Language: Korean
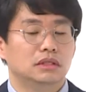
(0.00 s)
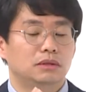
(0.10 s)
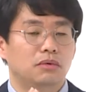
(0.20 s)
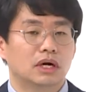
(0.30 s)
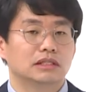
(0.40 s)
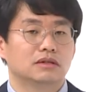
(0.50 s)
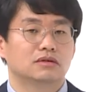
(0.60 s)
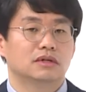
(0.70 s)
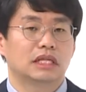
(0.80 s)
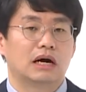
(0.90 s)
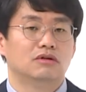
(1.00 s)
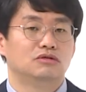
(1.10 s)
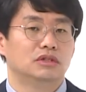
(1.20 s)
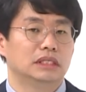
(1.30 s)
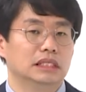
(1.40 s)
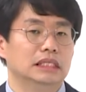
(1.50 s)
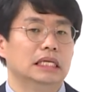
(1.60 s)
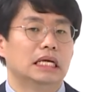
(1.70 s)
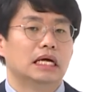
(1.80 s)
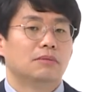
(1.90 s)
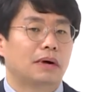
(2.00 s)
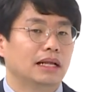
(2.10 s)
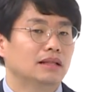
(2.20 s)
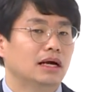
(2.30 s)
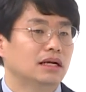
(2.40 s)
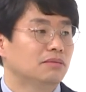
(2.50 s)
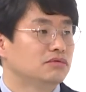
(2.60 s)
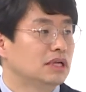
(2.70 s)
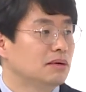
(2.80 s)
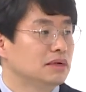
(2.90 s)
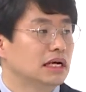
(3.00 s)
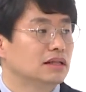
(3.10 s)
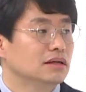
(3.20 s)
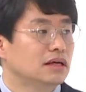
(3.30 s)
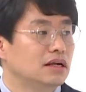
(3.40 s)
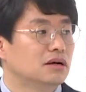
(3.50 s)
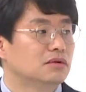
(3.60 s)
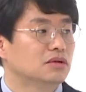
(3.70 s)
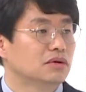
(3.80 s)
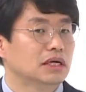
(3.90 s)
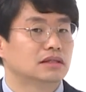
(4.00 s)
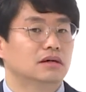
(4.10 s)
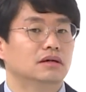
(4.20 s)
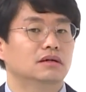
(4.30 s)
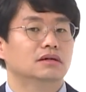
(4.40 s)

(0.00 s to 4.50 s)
이 포괄적 교설의 다원주의를 판단의 부담이라는 개념을 음. 통해서